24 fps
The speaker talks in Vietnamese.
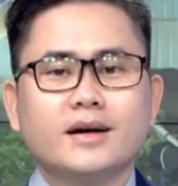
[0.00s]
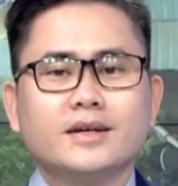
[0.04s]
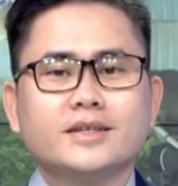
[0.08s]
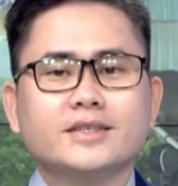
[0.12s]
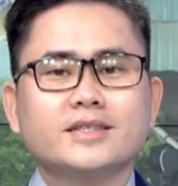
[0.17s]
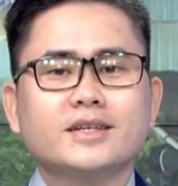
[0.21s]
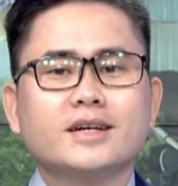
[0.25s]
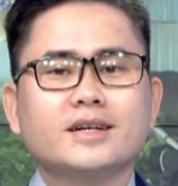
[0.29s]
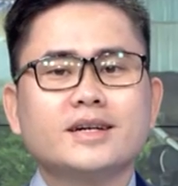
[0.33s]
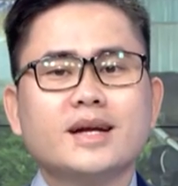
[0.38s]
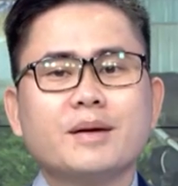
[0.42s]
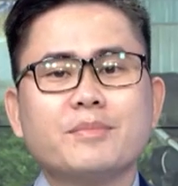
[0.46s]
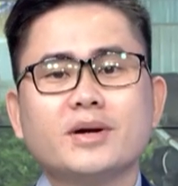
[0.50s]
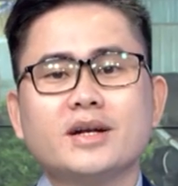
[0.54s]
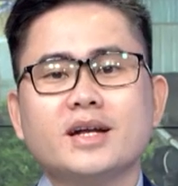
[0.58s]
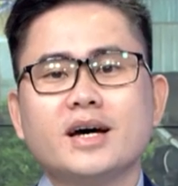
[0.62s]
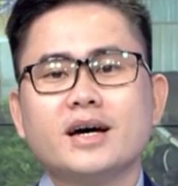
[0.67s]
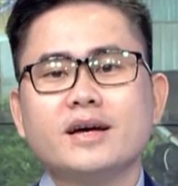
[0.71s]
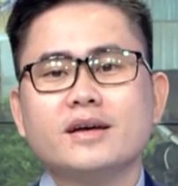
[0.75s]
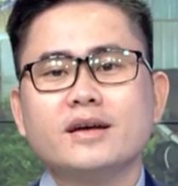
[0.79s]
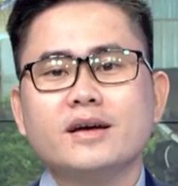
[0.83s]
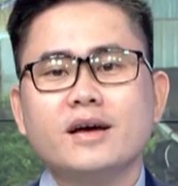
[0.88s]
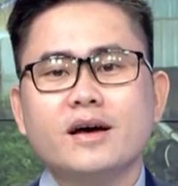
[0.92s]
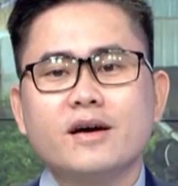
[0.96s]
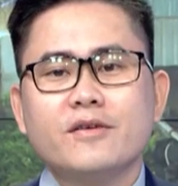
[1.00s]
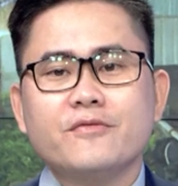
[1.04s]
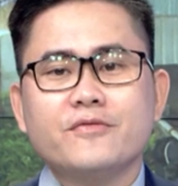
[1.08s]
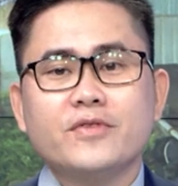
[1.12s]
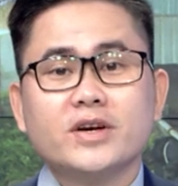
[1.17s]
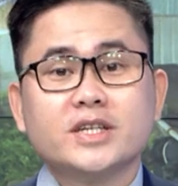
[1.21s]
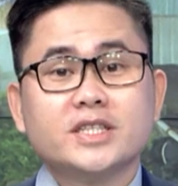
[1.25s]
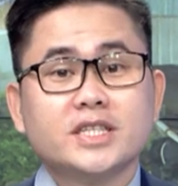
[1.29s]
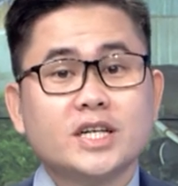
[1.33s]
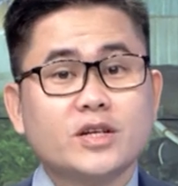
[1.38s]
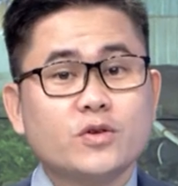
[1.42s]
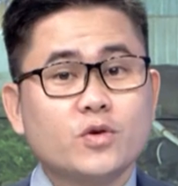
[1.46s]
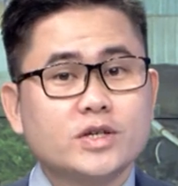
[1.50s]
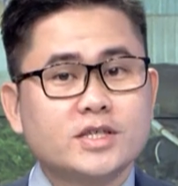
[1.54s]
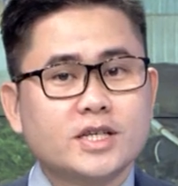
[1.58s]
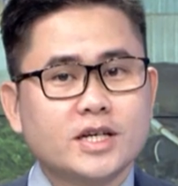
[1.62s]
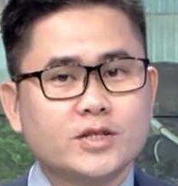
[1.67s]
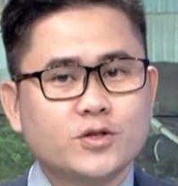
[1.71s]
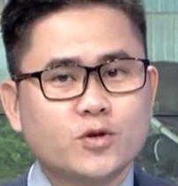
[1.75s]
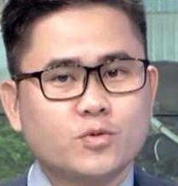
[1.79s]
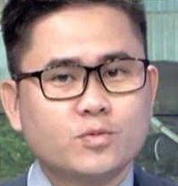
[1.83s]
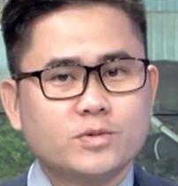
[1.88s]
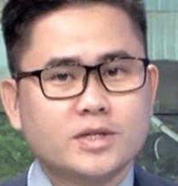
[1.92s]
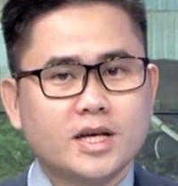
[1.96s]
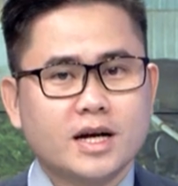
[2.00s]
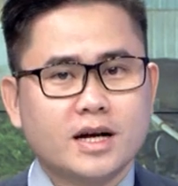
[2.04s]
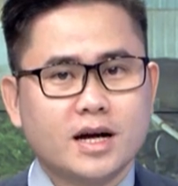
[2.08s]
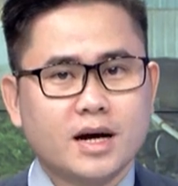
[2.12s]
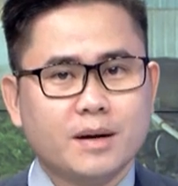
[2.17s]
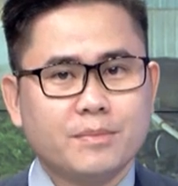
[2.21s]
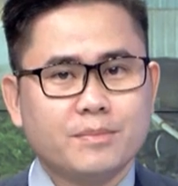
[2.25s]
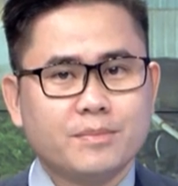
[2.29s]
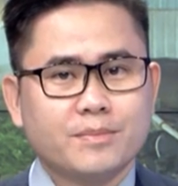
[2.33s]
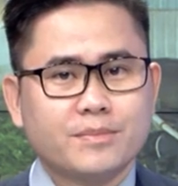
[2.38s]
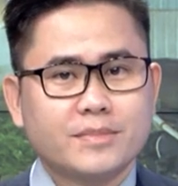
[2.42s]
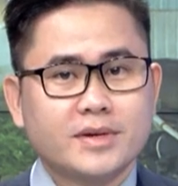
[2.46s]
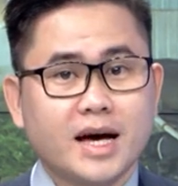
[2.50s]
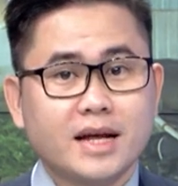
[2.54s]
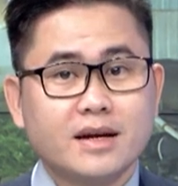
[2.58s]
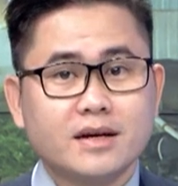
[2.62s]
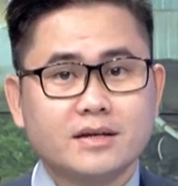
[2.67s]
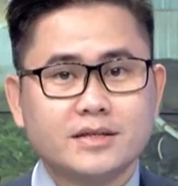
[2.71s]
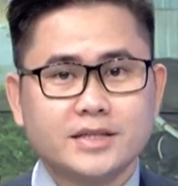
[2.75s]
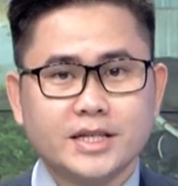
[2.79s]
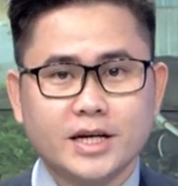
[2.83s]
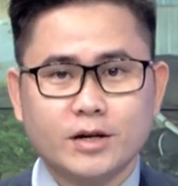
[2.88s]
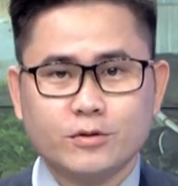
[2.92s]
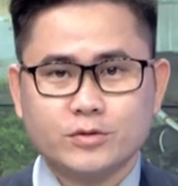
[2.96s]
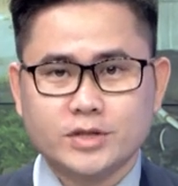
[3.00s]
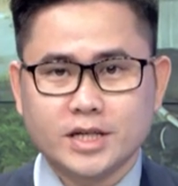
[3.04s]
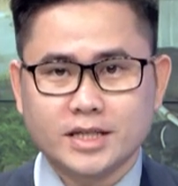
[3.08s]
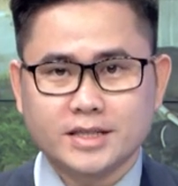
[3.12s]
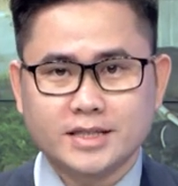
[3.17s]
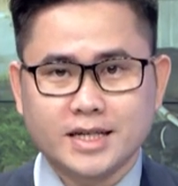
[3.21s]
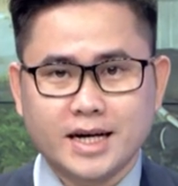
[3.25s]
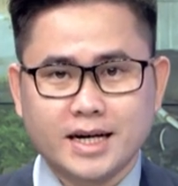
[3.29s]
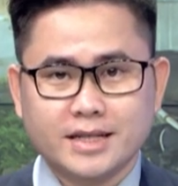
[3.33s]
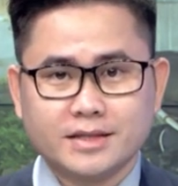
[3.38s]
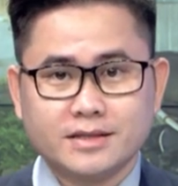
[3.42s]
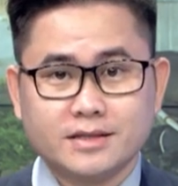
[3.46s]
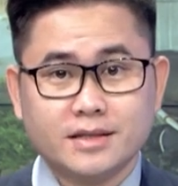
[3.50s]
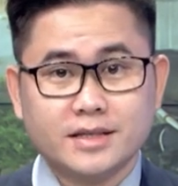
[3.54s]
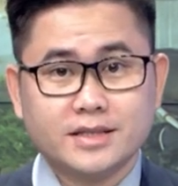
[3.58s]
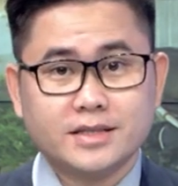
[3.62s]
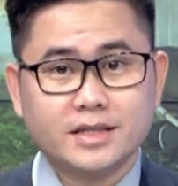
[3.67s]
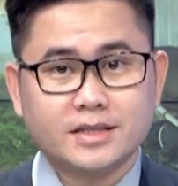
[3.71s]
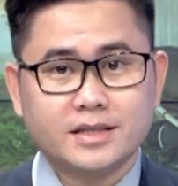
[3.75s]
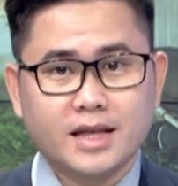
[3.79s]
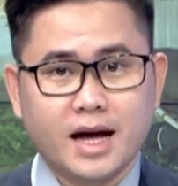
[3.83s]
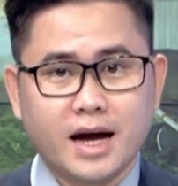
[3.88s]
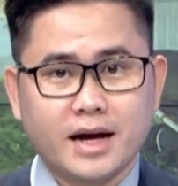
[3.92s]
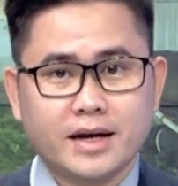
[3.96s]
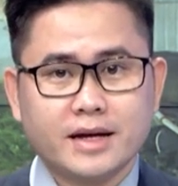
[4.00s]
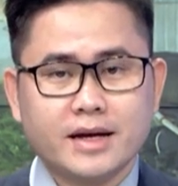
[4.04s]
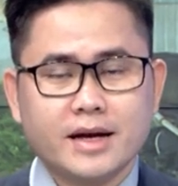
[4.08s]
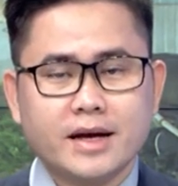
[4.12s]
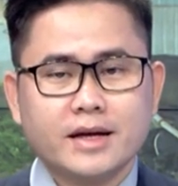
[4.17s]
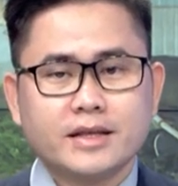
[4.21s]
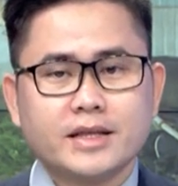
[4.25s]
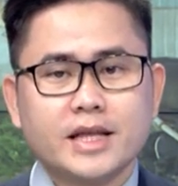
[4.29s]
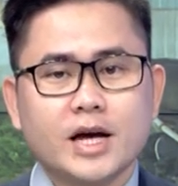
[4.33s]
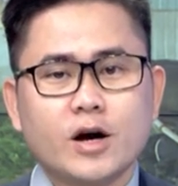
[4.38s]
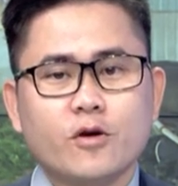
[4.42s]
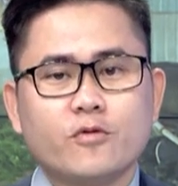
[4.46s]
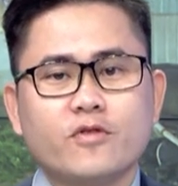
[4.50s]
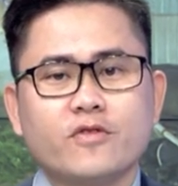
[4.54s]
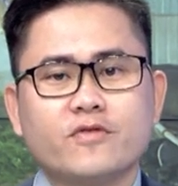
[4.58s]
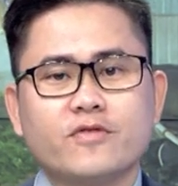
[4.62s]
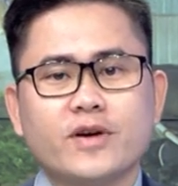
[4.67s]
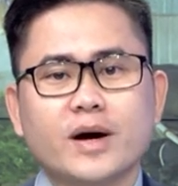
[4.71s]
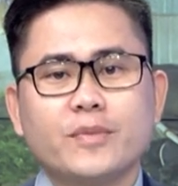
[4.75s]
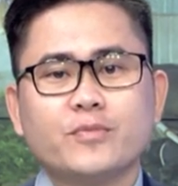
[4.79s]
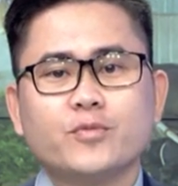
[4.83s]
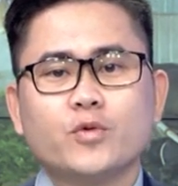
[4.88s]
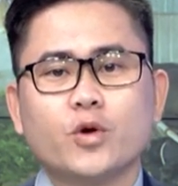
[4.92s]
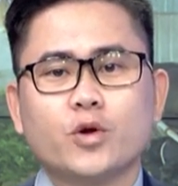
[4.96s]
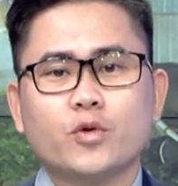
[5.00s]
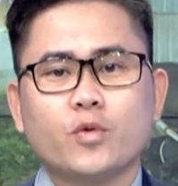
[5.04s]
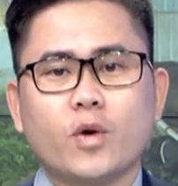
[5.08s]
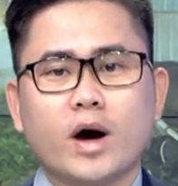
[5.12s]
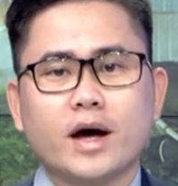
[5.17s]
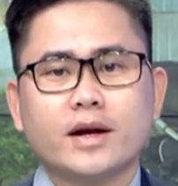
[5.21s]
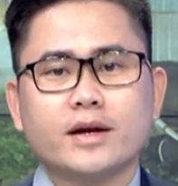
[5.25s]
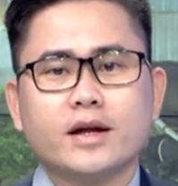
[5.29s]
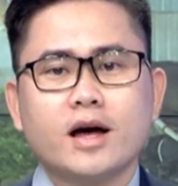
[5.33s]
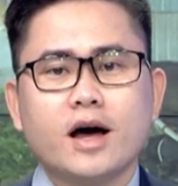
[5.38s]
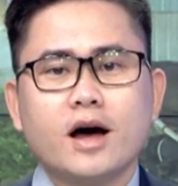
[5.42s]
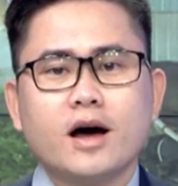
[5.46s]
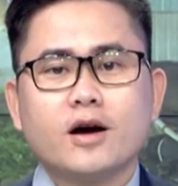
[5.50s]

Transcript: Những năm gần đây, việc chăn nuôi gia súc gia cầm đã được nhiều trang trại xử lý chất thải theo phương pháp tuần hoàn,